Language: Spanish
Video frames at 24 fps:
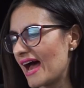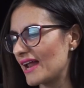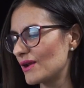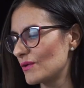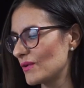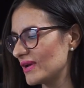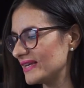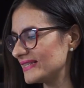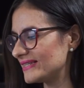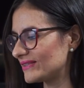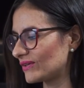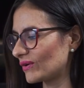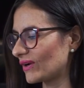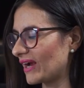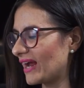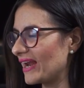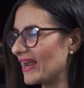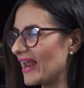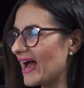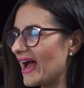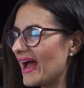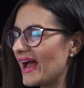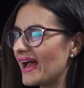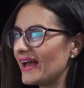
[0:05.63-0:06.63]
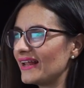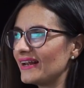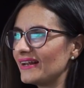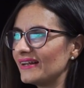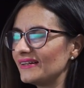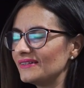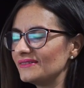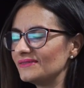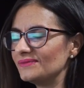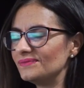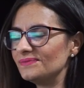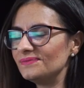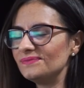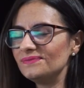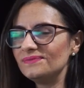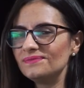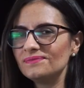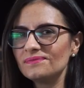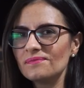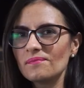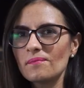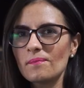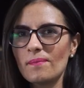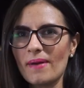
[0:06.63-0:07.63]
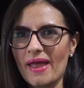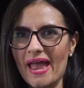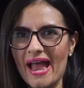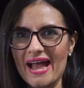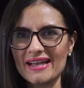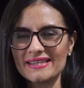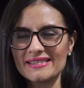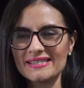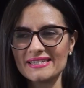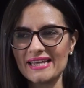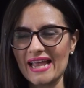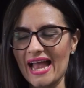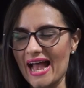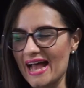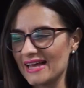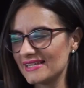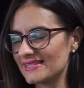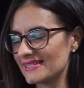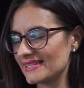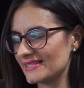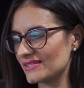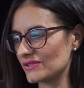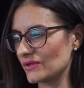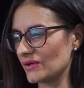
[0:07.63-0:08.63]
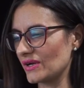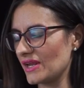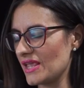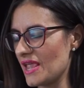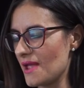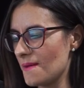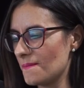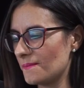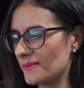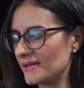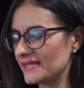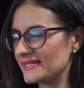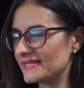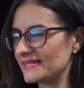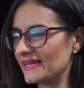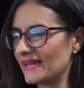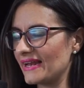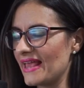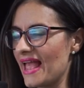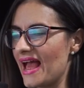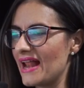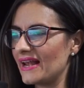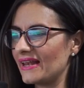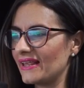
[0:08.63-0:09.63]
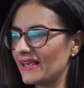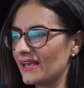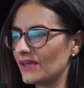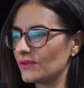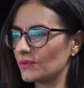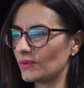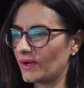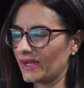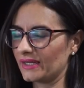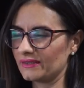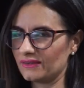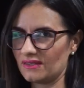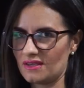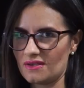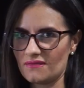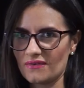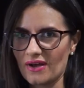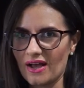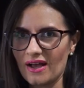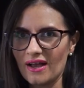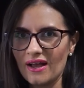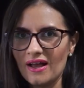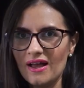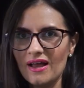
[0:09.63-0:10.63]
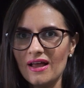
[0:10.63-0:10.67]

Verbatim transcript: a nuestro canal PH Asesoría Empresarial y Educativa.